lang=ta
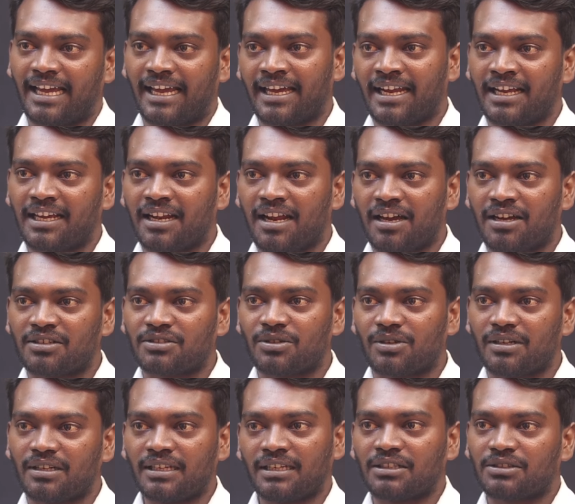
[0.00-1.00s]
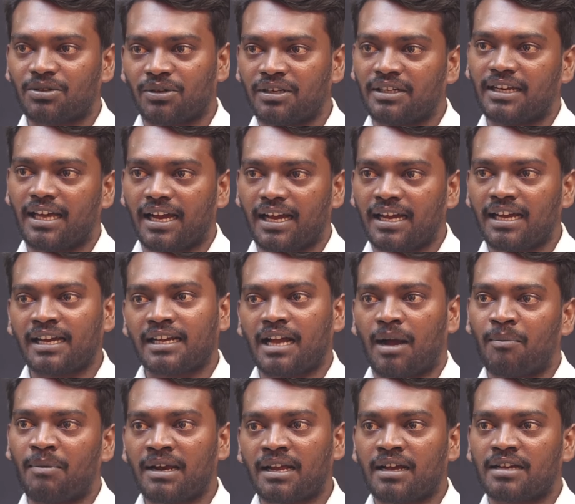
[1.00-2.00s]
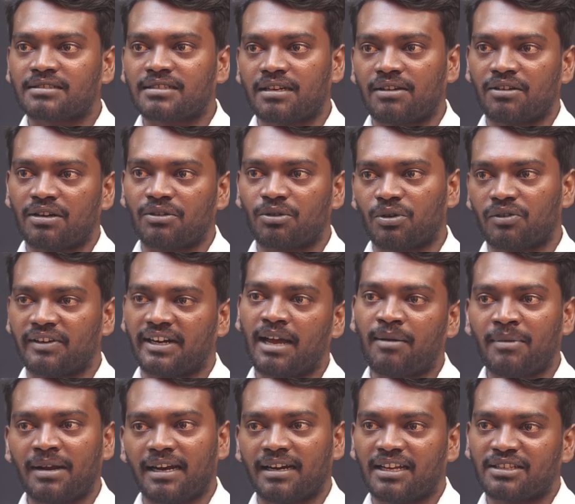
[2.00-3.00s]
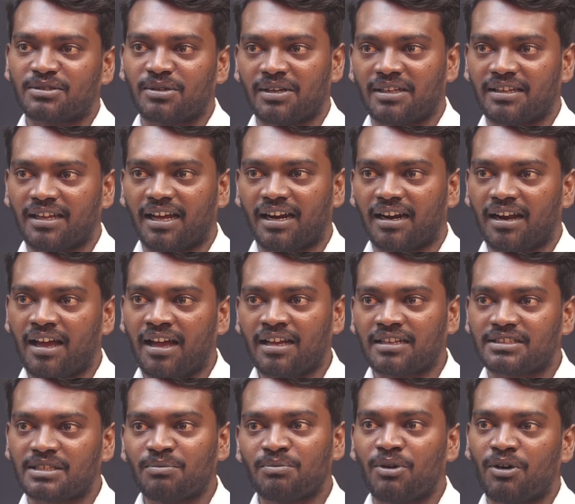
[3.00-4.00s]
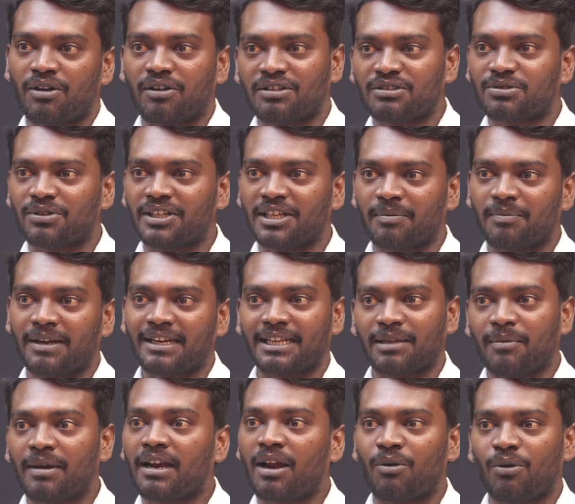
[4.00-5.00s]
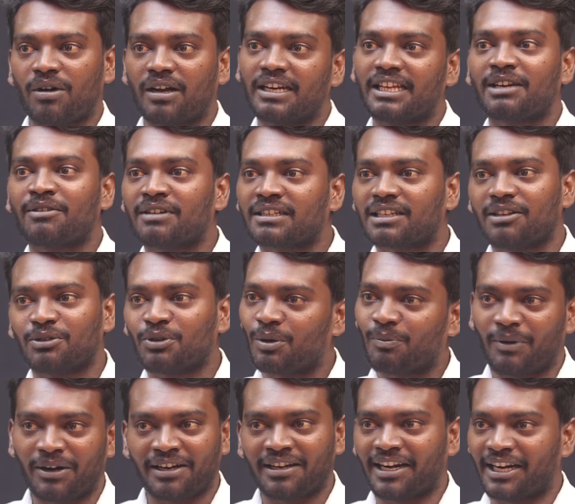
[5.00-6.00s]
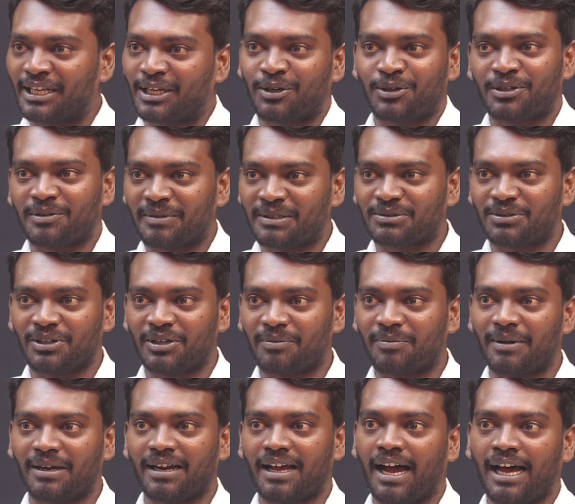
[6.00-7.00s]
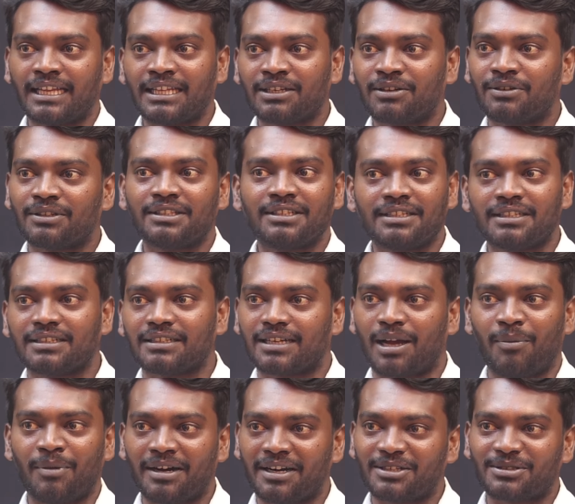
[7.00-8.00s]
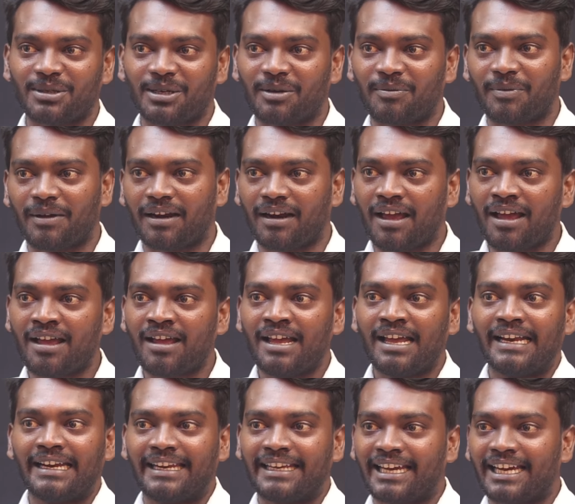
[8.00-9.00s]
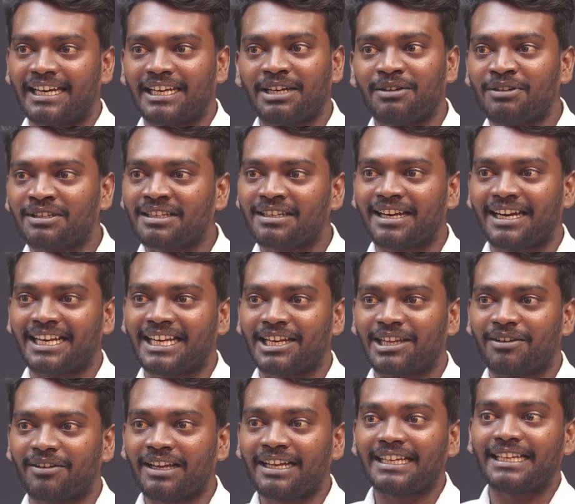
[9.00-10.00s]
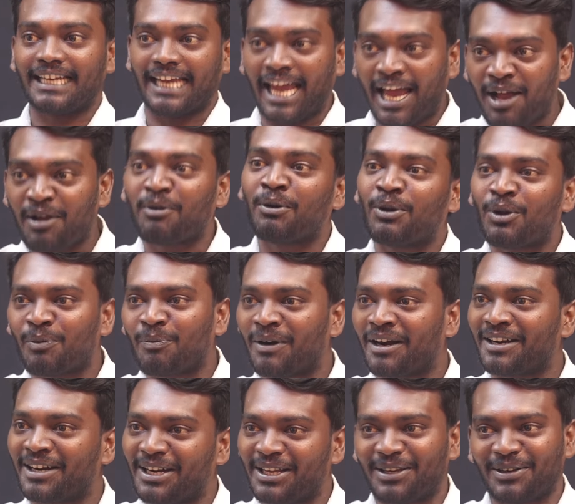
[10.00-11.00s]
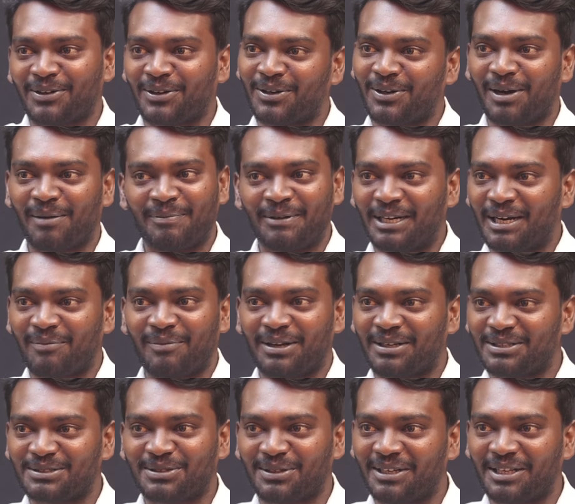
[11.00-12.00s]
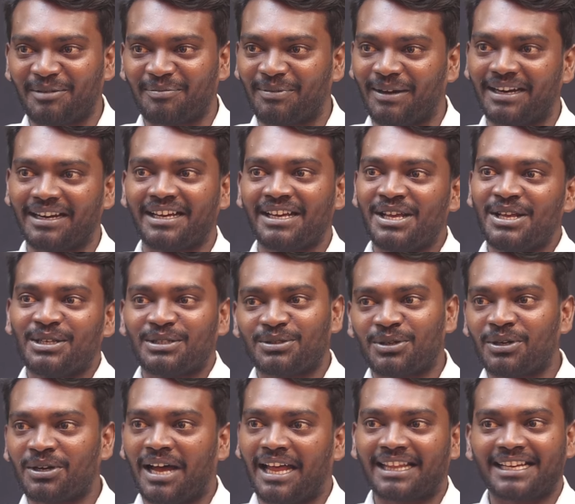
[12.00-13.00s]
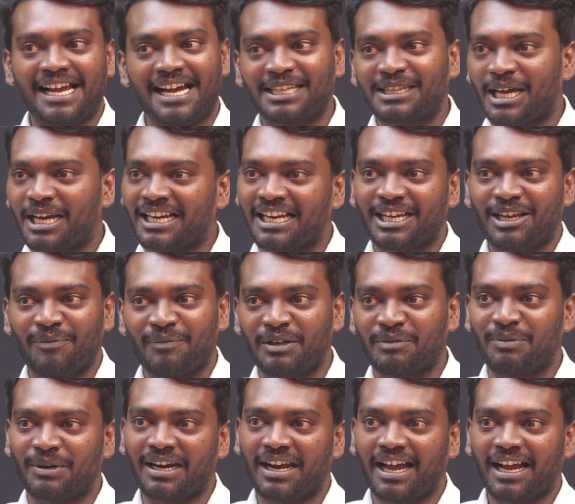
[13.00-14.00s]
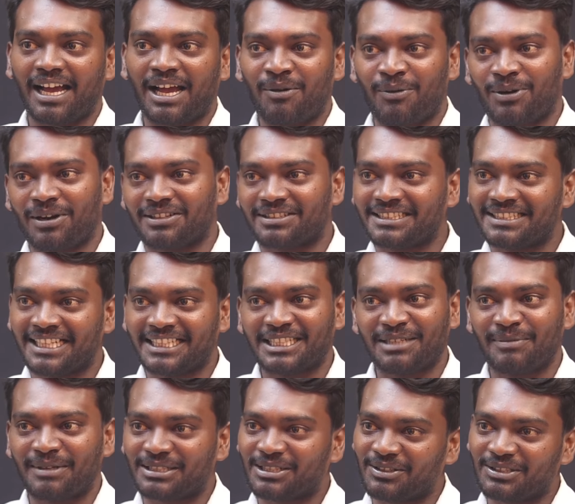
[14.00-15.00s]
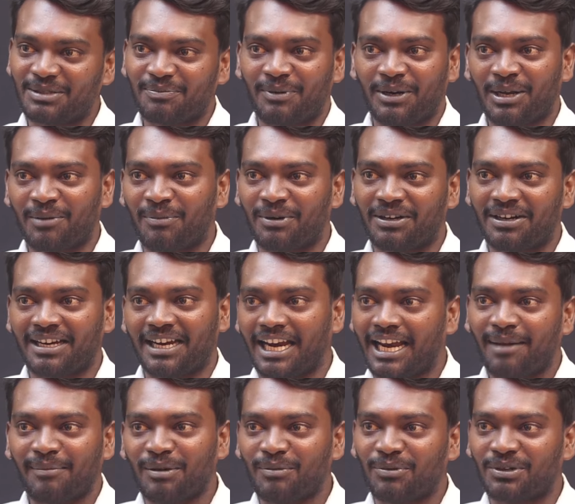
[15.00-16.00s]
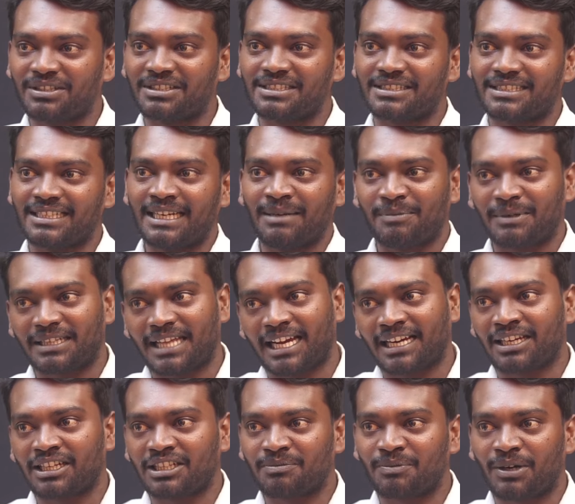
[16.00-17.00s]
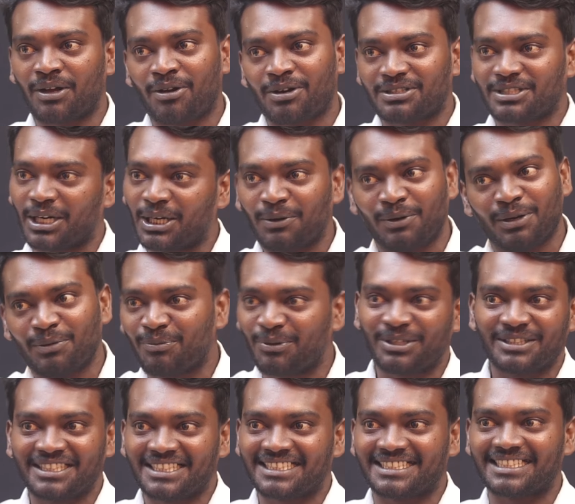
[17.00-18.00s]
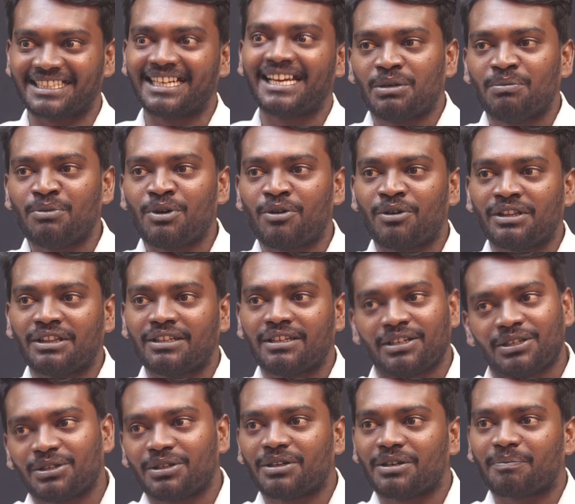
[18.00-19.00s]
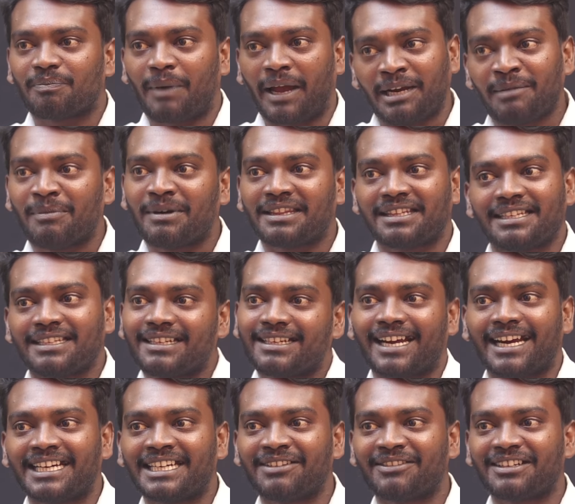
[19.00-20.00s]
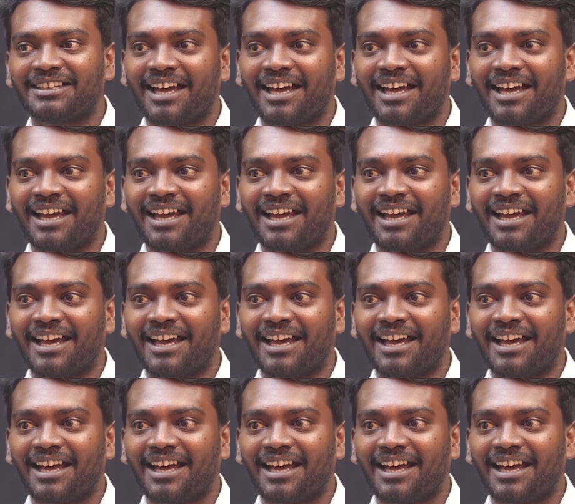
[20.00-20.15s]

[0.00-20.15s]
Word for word: தயாரிக்கிறாங்கன்னு சொல்லி சொல்லிட்டாங்க கமலஹாசன் அவர் ஒரு விழா மேலே என்ன சொல்லியிருந்தாருன்னா சிம்பு அவர் வந்து சொல்லியிருப்பார் இந்த மாதிரி நான் உங்கள் நிறுவனத்துலேருந்து ஒரு படம் நடிக்கணும்னு சொல்லியிருப்பார் அதுக்கு வந்து கமல் என்ன சொல்லியிருப்பார்னா நீங்கள் நிறுவனத்தில் நடிக்கிறத ஏன் கூட ஒரு படம் நடிக்கணும் அப்படின்ற மாதிரி சொல்லியிருப்பார் ஸோ அதுக்காக தக்லை கமிட் பண்ணாங்க உங்களை வச்சு தேசிய பெருசை வச்சு படம் பண்ணுறோம் எல்லாமே முடிஞ்சிச்சு இப்போ தக்லை கூட ஒரு ஷெடியூலும் முடிஞ்சிருச்சு சிம்பு வந்து பயன்படுத்திட்டு கழட்டி